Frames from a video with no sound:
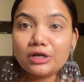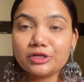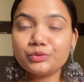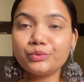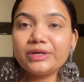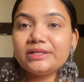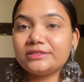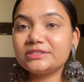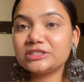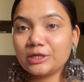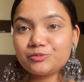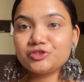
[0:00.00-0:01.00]
कर दूंगी इन द
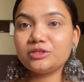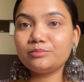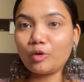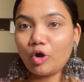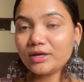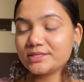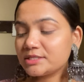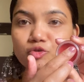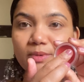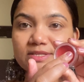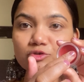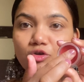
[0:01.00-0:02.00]
डिस्क्रिप्शन बॉक्स
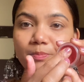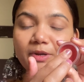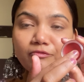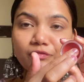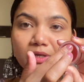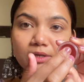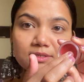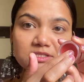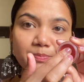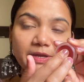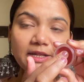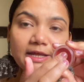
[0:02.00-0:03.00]
तो मैं इसको अपने
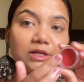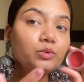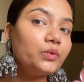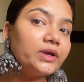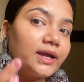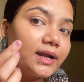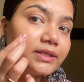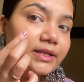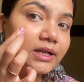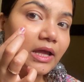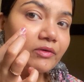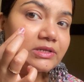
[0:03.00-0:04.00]
फिंगर्स पे ले लूंगी एंड
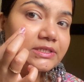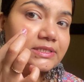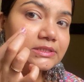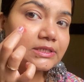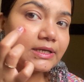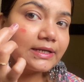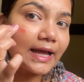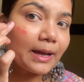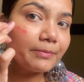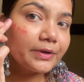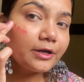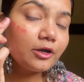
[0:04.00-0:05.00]
देन आई विल जस्ट
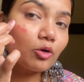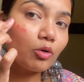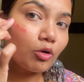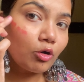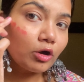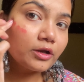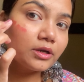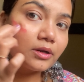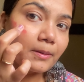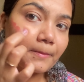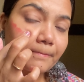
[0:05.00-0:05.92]
डैब इट ऑन